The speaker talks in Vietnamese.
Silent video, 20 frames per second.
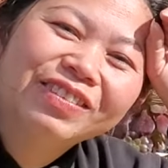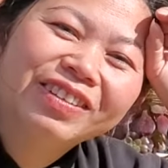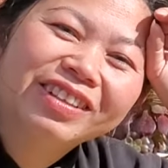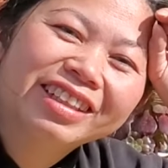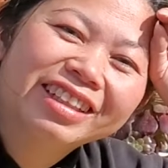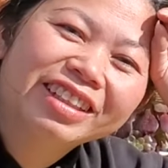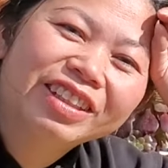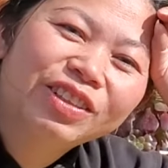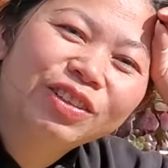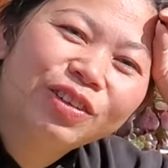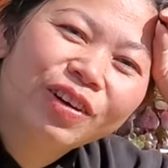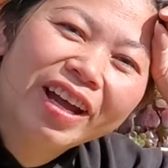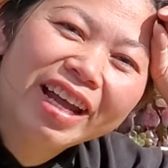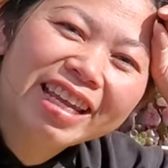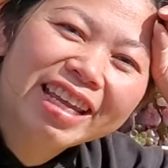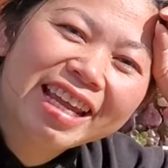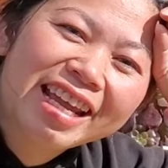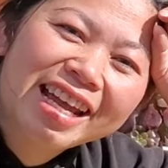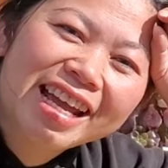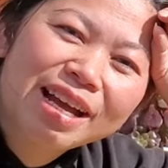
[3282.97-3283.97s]
chúc mọi người vui
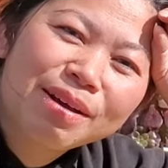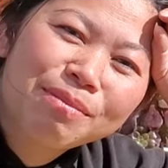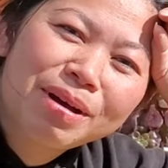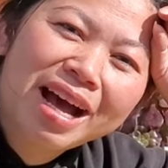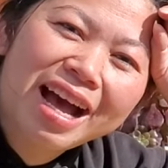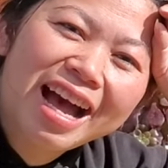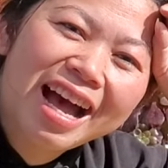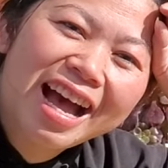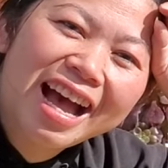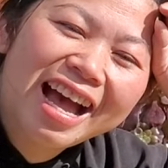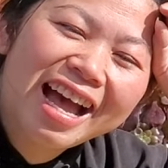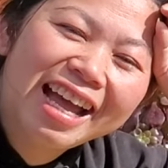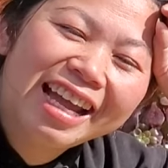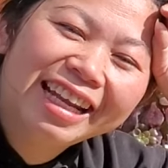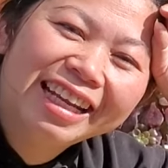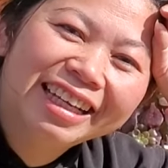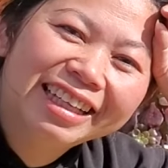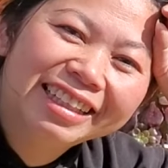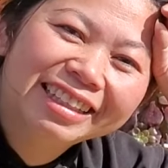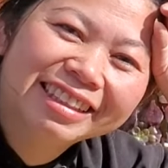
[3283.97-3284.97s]
khỏe nha
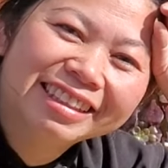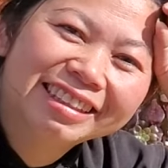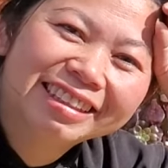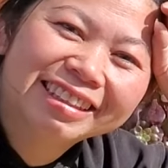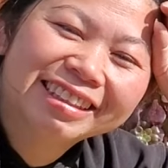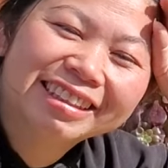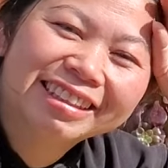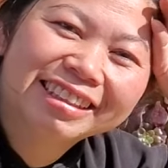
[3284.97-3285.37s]
bye